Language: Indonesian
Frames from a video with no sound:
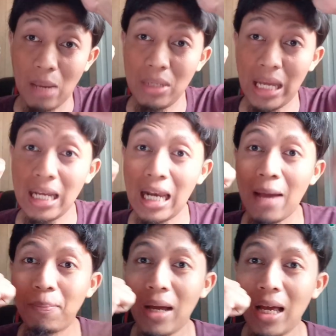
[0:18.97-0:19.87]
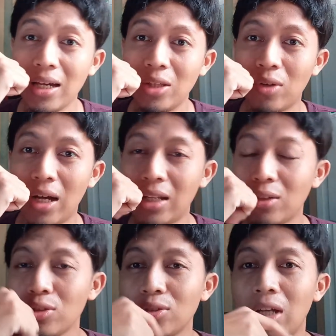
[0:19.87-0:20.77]
ambil angle apa gitu
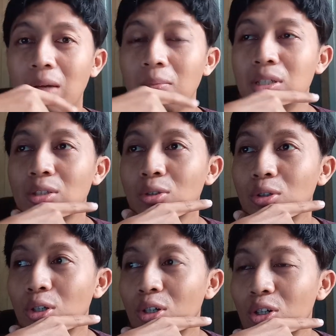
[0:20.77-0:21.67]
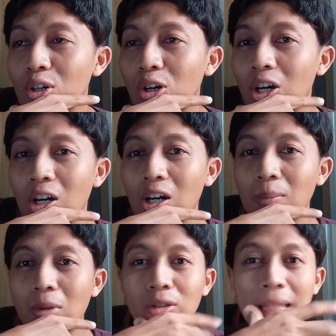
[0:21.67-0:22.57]
kan, terus abis itu uh,
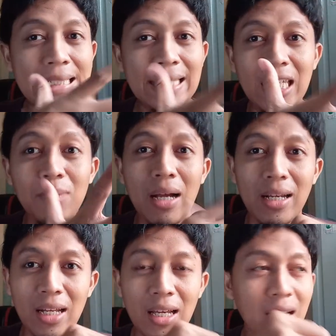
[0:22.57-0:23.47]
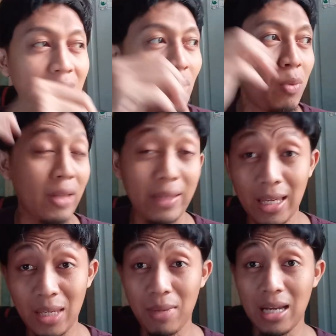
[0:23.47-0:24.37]
mau teksnya gimana,
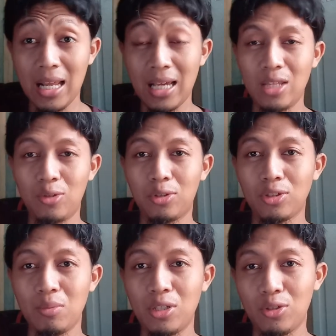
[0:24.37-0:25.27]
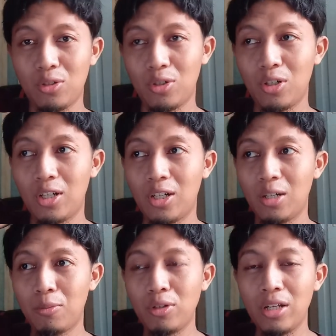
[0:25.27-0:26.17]
copywritingnya gimana gitu, terus abis itu
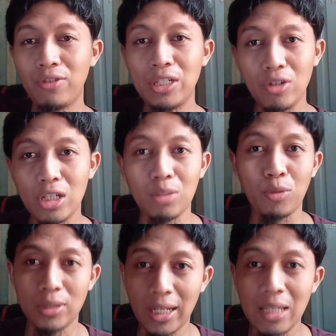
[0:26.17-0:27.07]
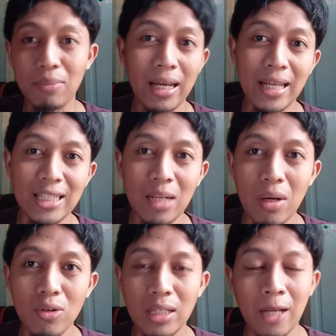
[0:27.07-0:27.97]
uh, model videonya atau posternya gimana sih yang
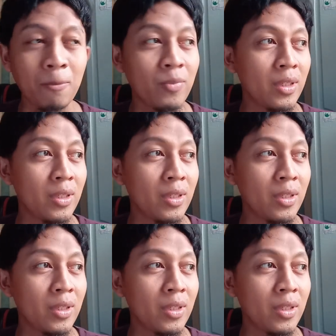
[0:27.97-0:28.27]
bagus. Nah,